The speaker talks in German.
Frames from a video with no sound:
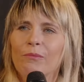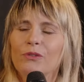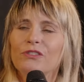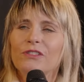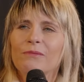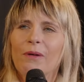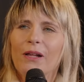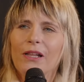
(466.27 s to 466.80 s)

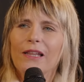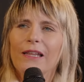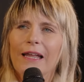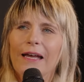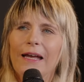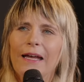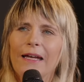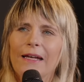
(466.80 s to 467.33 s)
mussten mal
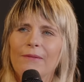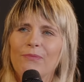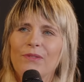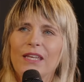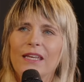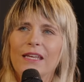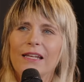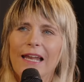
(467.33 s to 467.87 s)
äh,
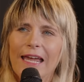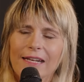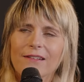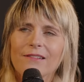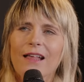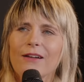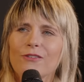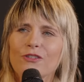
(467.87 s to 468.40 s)
die
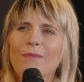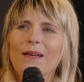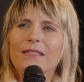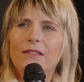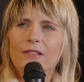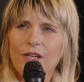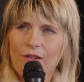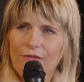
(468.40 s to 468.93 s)
Ladies Lounge
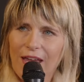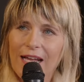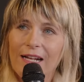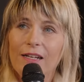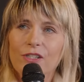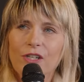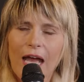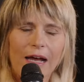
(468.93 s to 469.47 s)
Message auf
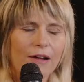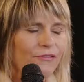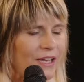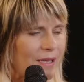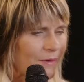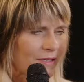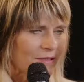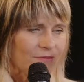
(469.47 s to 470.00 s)
Englisch
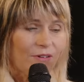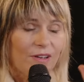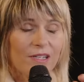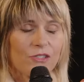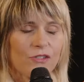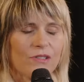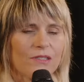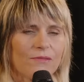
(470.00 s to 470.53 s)
aufnehmen. Das war
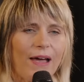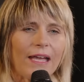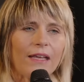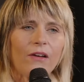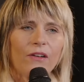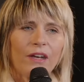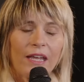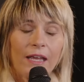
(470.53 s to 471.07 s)
jetzt schon zwei
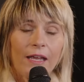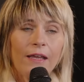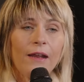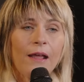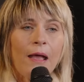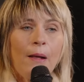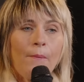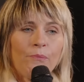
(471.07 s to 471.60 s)
Jahre her.
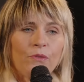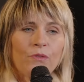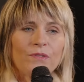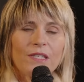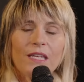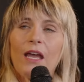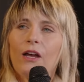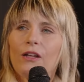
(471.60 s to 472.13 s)

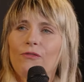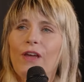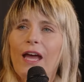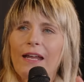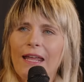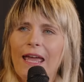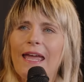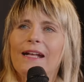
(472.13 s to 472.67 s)
Und sie hat für
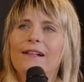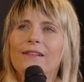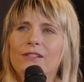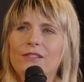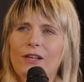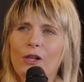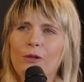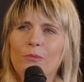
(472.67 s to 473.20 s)
eine
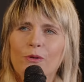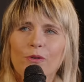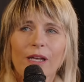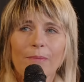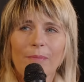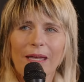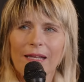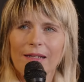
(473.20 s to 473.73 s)
Englisch-Salbung
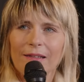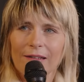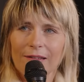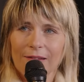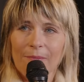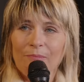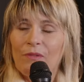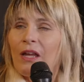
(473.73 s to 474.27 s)

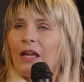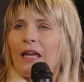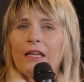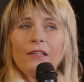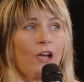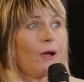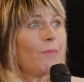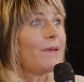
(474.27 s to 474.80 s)
gebetet. Mhm.
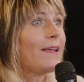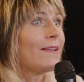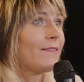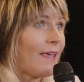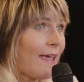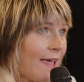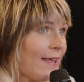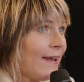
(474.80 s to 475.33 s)
Ich habe
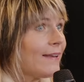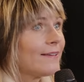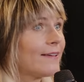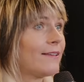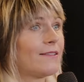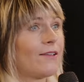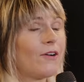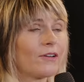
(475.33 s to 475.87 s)
jetzt ehrlich
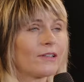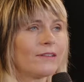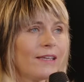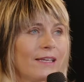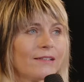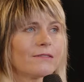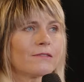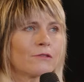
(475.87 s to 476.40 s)
gesagt
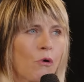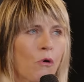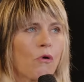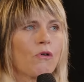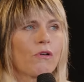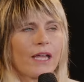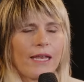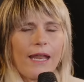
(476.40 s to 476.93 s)
nicht
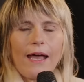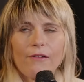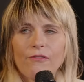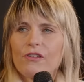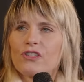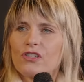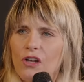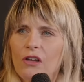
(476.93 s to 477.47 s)
so genau
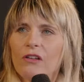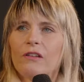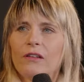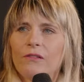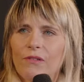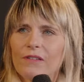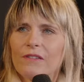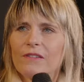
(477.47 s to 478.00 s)

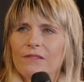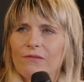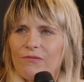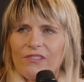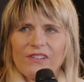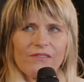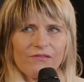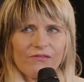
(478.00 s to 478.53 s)
verstanden, was,
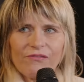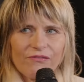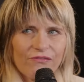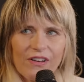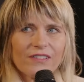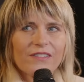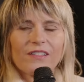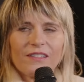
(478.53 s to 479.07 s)

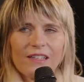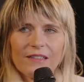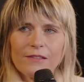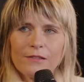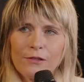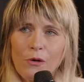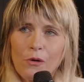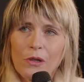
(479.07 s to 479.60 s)
was das
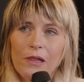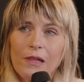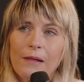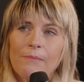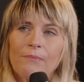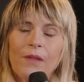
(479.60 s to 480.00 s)
jetzt soll.